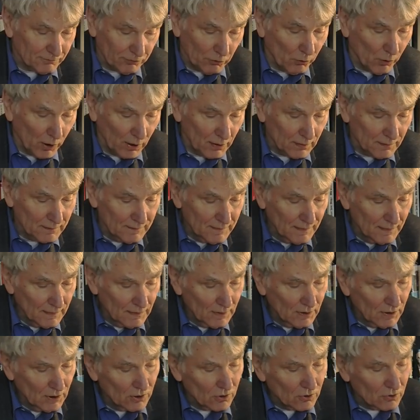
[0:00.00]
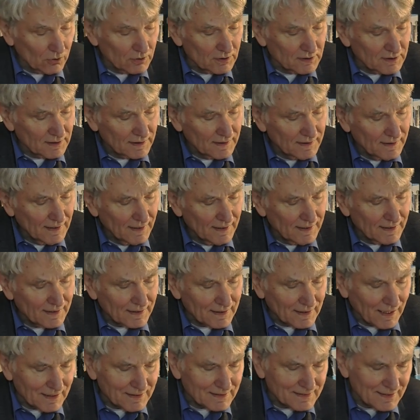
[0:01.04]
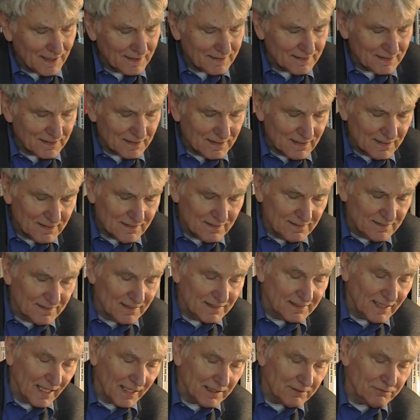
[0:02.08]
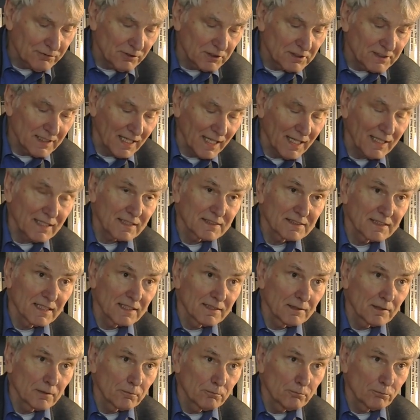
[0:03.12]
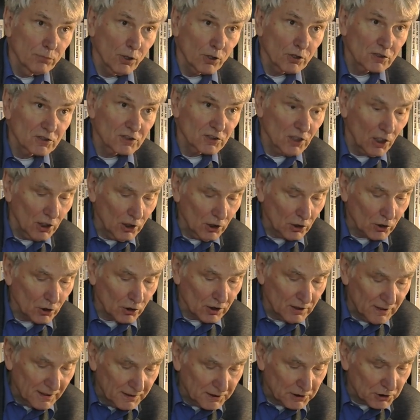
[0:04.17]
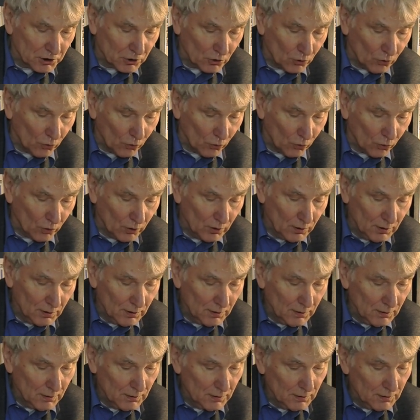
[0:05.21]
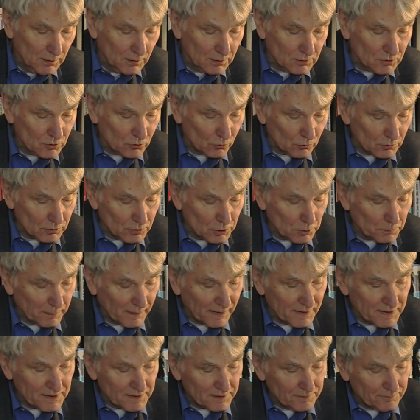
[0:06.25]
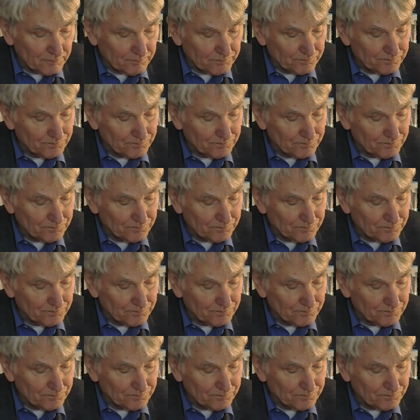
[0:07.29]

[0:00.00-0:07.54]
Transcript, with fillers: vor und gleichzeitig ließen sie Tag für Tag den Boxer Klitschko zu uns sprechen.